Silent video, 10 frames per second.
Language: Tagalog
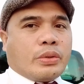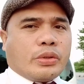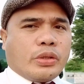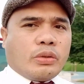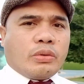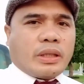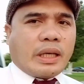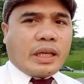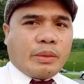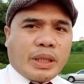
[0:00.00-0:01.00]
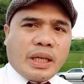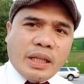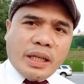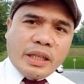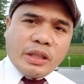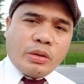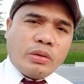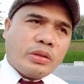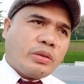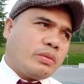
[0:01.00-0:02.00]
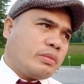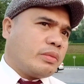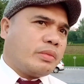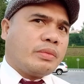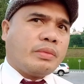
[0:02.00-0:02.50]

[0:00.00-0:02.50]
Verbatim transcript: So itong Katara, matagal na rin to. So, hmm.